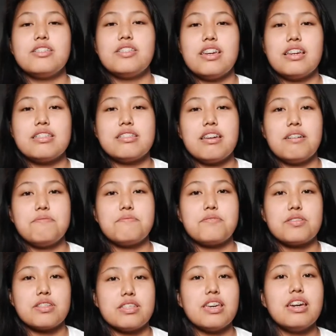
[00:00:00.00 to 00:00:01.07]
Jessie and for
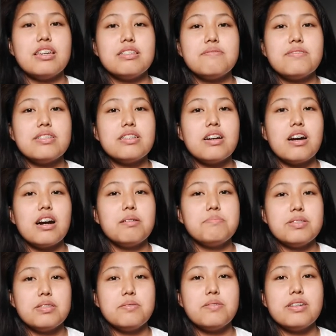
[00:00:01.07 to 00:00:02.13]
today's video, I'll be
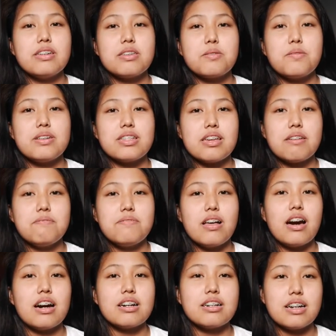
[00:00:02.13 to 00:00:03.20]
doing Q&A
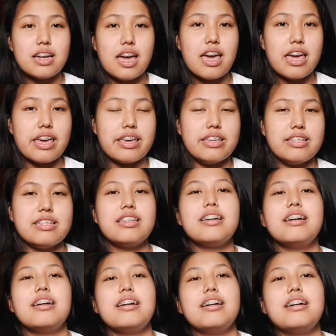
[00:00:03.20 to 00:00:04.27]
vlog again.
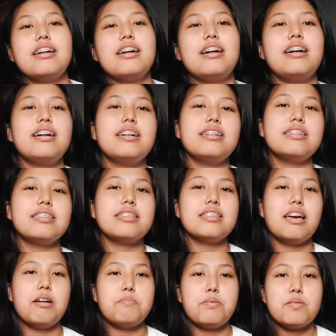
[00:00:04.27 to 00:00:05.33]
And
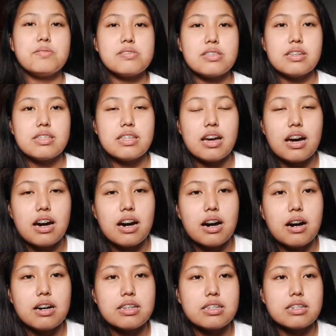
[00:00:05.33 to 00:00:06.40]
I posted
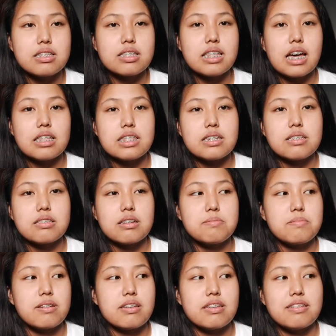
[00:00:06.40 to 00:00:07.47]
a status on
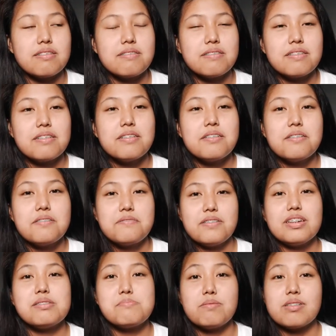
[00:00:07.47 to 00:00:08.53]
my
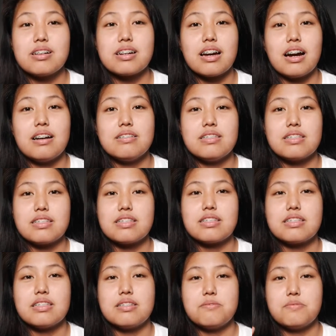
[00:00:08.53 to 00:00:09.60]
Facebook account,
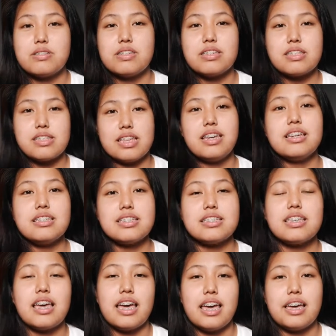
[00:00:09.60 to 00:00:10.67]
which is this,
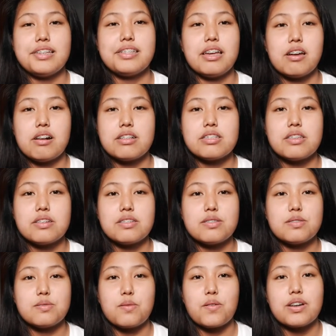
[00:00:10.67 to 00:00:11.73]
and I also
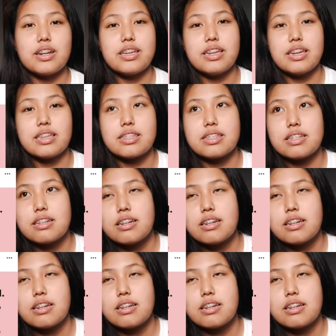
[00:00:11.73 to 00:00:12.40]
story it